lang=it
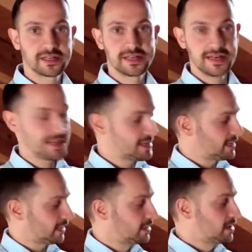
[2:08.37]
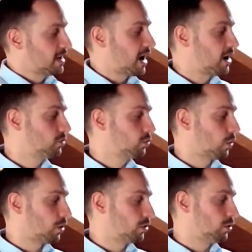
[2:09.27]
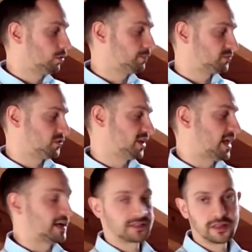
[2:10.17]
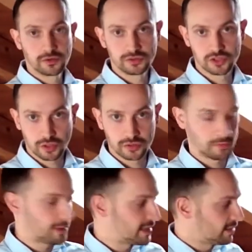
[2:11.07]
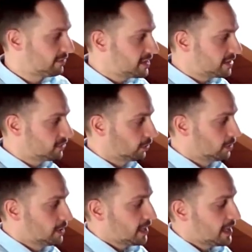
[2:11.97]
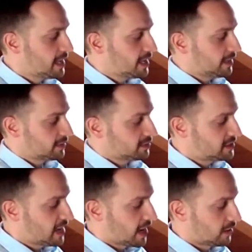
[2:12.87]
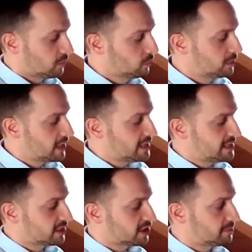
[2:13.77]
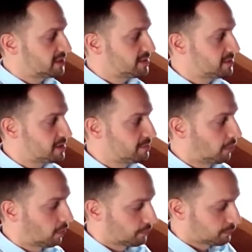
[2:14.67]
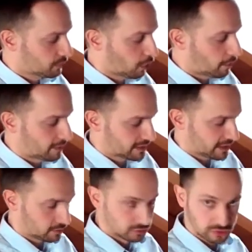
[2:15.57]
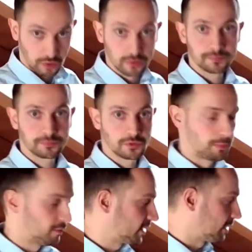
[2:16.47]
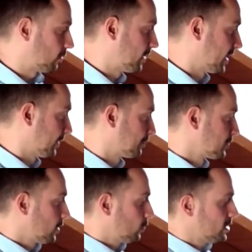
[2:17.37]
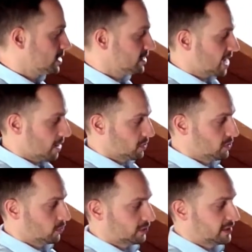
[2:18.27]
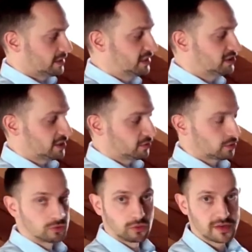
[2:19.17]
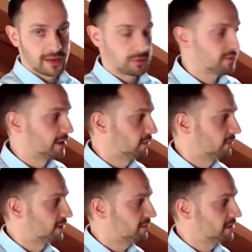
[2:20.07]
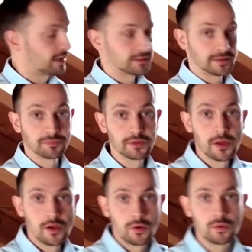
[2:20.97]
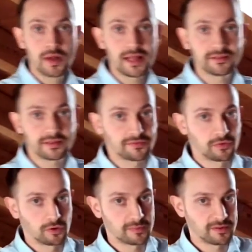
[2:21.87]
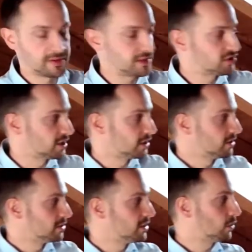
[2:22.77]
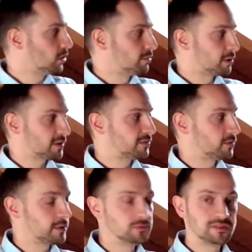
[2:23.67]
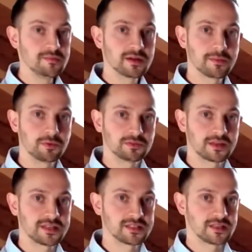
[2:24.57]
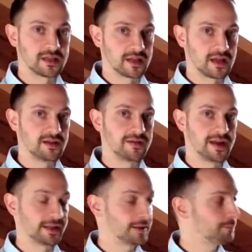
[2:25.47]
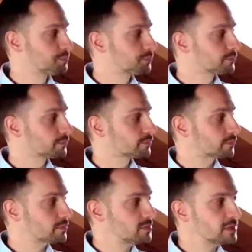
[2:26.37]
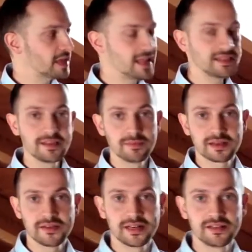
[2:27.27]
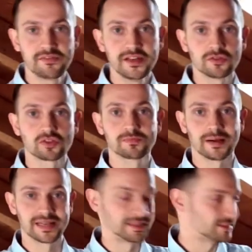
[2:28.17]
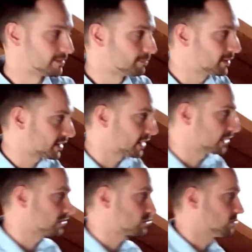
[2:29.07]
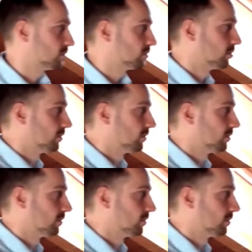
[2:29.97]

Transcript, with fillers: il leader, ha un ruolo gerarchico di solito ben definito e si ha una leadership di tipo command e control, dopo vedremo bene. Quindi diamo gli ordini dal centro, controlliamo che vengano verificati. Un'altra forma invece di collaborazione, un team che potreste avere, è il team che viene definito spaghetti. Perché? Adesso lo